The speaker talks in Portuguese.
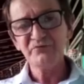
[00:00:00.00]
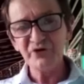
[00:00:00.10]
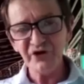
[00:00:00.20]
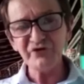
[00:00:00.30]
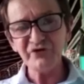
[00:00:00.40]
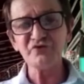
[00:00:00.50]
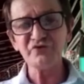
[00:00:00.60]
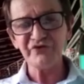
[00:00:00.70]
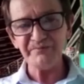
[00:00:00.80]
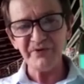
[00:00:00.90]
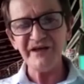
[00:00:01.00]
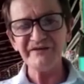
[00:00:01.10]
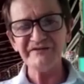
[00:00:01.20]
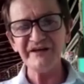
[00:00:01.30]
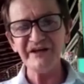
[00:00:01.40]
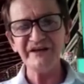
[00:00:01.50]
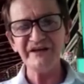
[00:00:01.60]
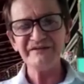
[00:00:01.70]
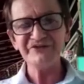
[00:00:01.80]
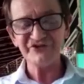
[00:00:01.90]
Por isso, CPI
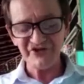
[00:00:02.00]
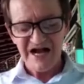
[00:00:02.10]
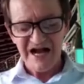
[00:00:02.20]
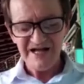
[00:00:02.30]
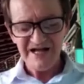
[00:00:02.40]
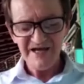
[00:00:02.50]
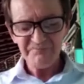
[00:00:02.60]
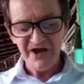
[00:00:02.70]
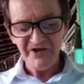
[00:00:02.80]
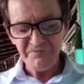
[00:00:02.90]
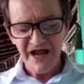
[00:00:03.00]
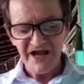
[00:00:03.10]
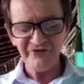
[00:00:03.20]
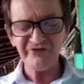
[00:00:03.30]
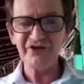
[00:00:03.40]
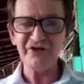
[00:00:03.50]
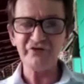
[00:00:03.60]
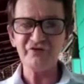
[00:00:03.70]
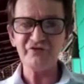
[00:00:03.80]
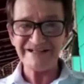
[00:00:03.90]
sim, já, mas mais que
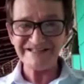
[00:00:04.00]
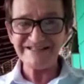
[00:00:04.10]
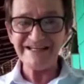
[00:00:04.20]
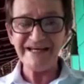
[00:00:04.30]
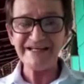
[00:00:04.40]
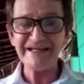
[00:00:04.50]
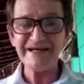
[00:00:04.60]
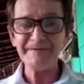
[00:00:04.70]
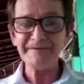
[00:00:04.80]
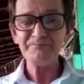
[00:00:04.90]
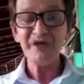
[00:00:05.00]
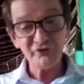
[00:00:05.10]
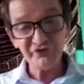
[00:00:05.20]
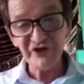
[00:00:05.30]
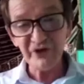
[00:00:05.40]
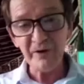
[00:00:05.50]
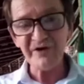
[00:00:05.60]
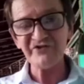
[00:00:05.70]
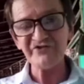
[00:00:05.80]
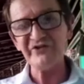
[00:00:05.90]
isso, vacina, auxílio
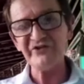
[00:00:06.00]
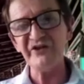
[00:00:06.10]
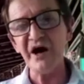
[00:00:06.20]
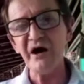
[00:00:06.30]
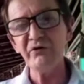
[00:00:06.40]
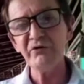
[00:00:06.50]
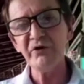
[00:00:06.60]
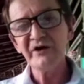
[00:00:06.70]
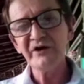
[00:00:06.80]
emergencial,